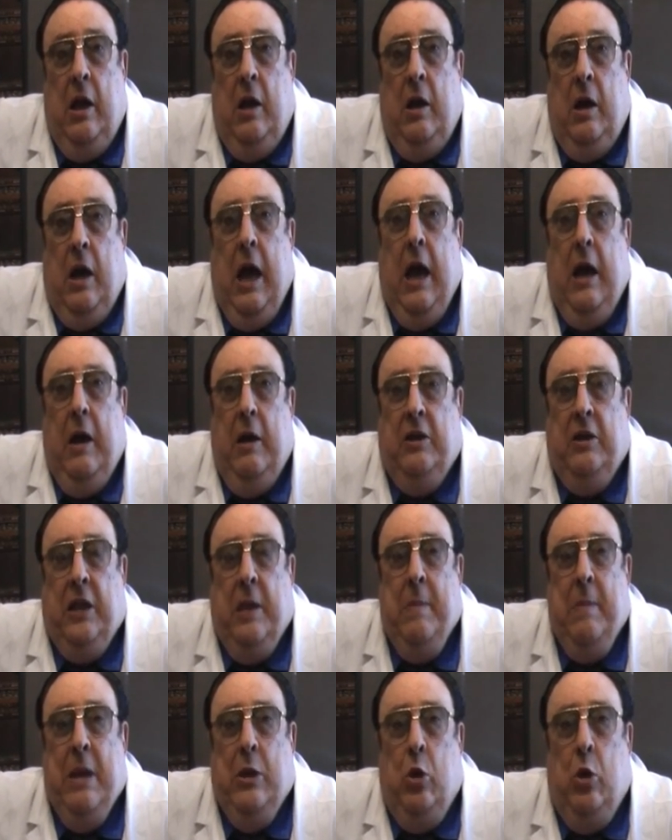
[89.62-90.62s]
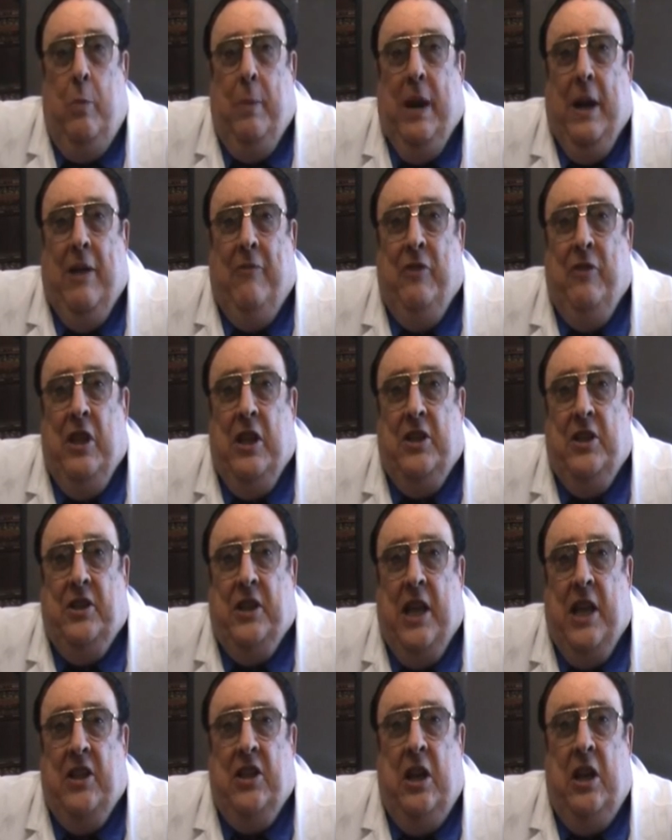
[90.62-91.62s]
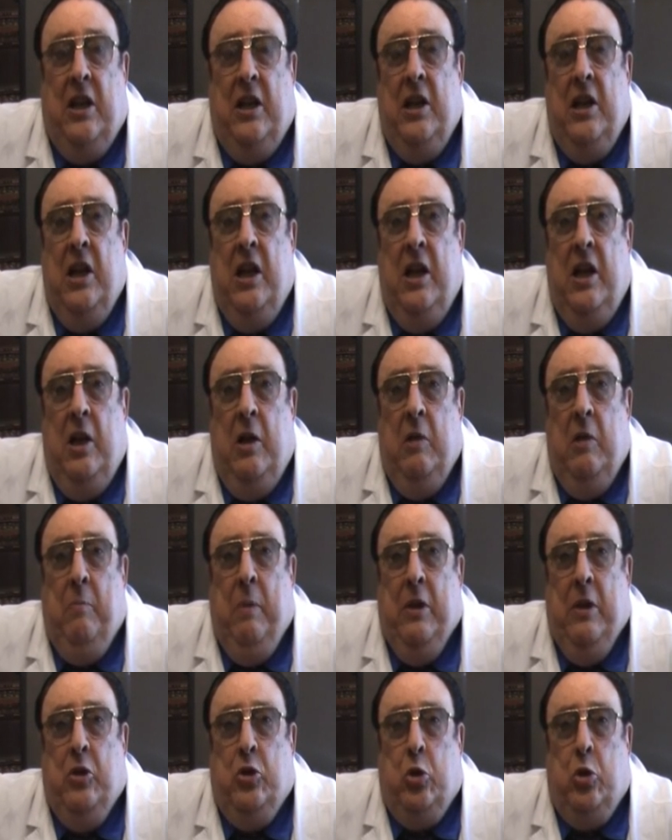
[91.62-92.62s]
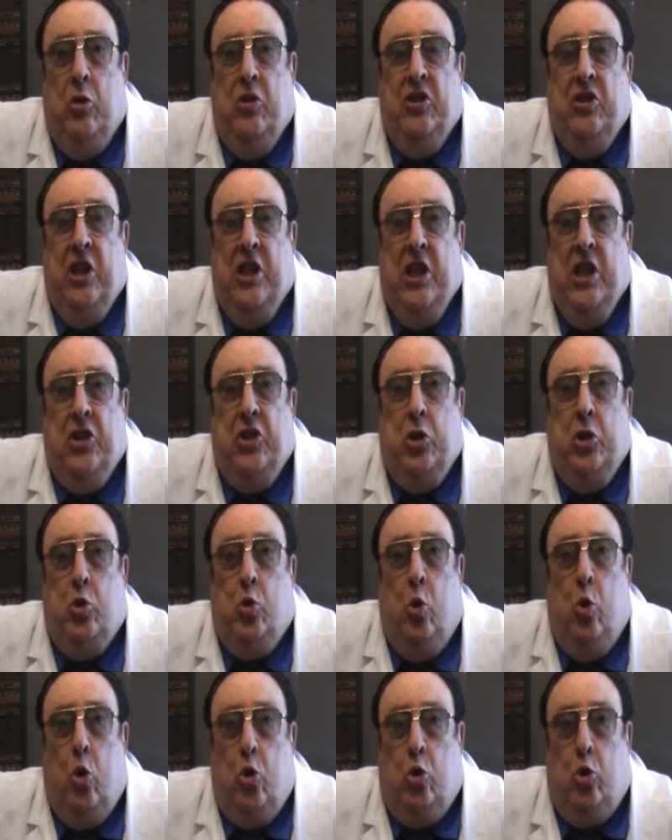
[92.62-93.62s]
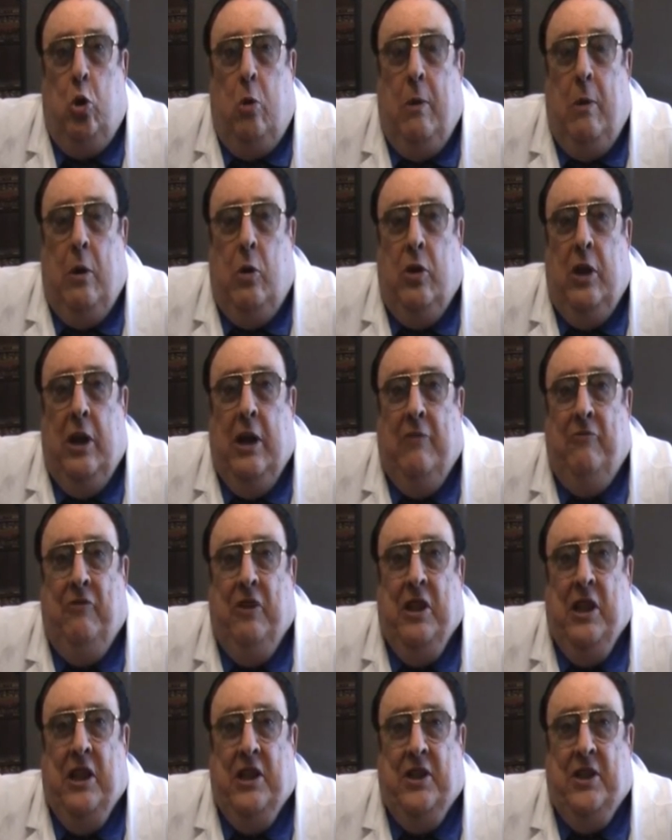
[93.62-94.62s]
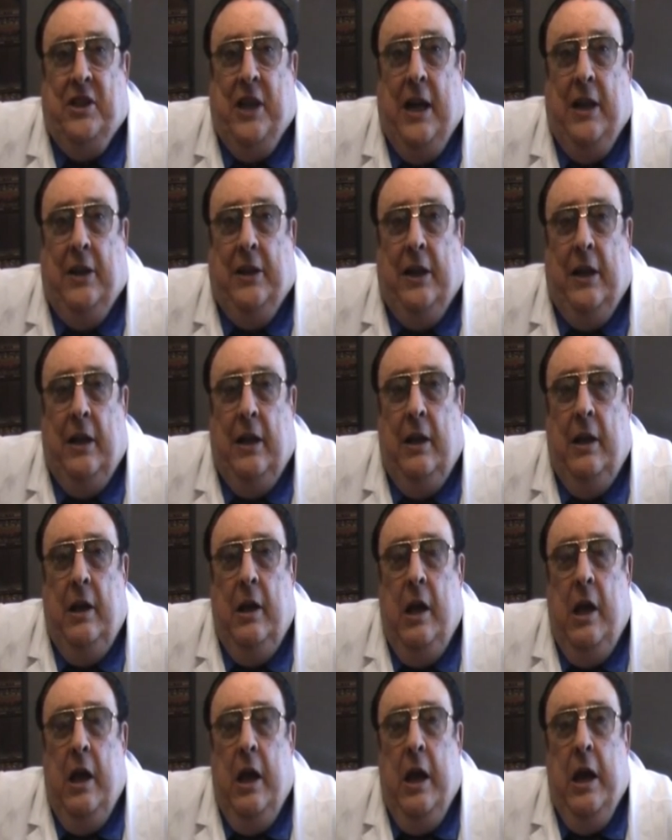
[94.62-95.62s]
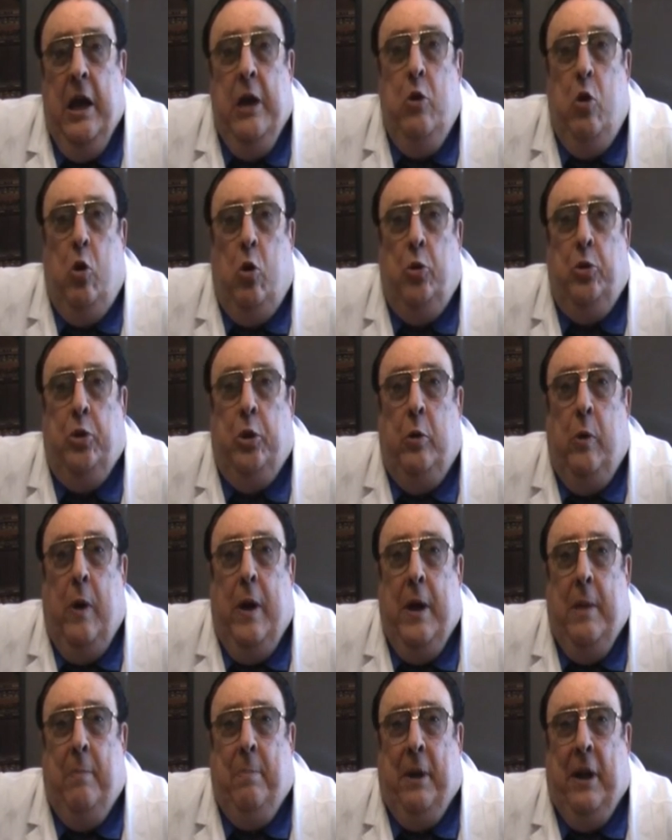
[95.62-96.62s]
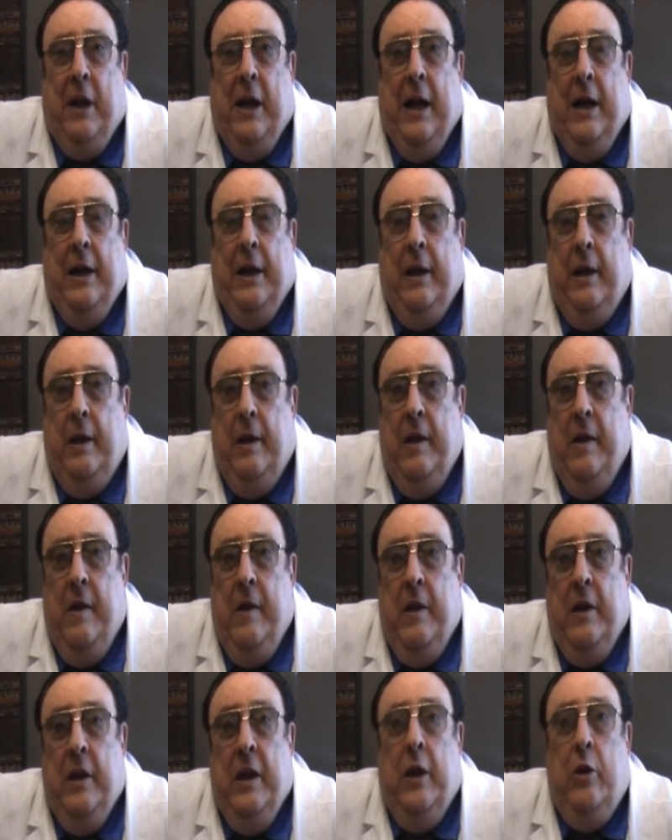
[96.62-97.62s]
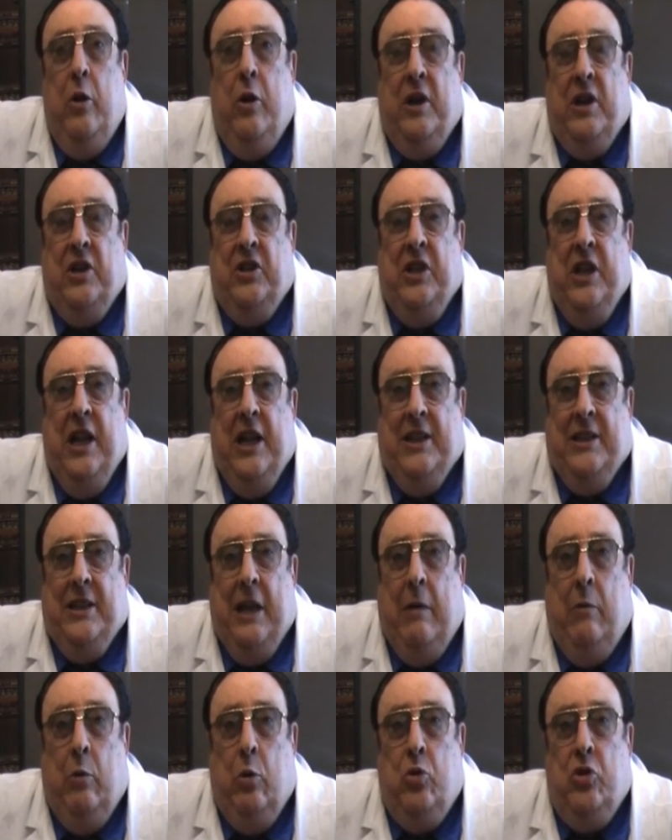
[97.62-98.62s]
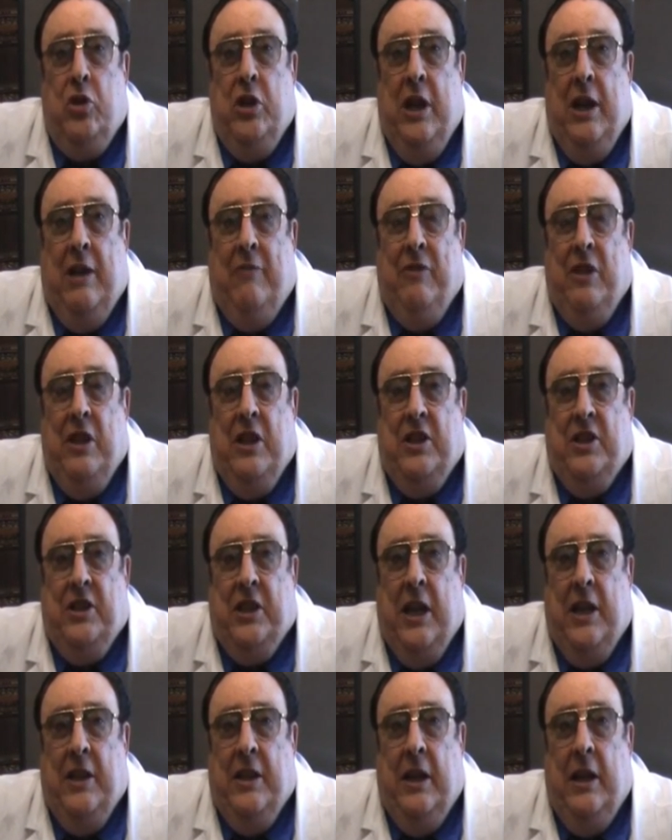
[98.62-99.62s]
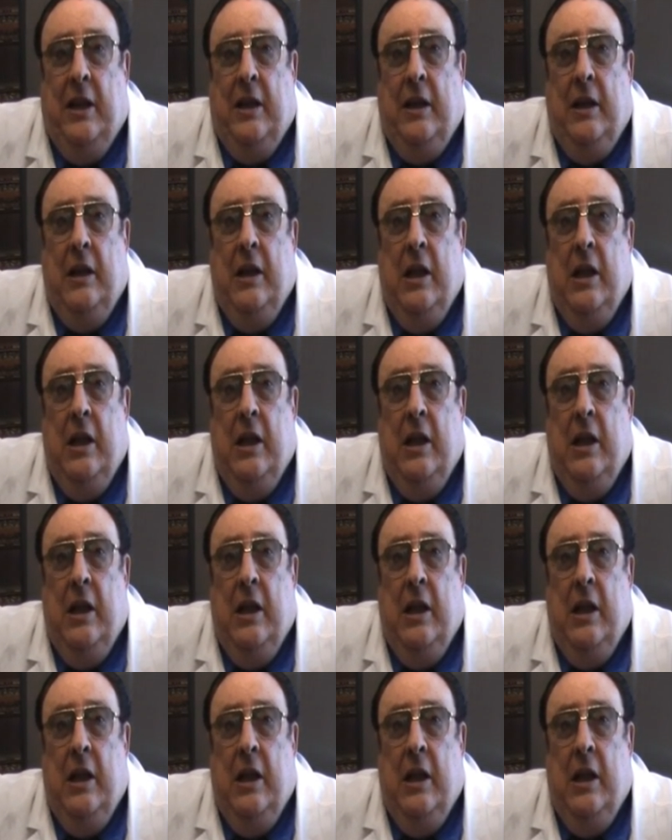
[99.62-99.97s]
ah, temendo per la fidanzata, pensò di sedersi sullo stomaco della fidanzata e io continuai a pregare. E allora si alzavano sia la fidanzata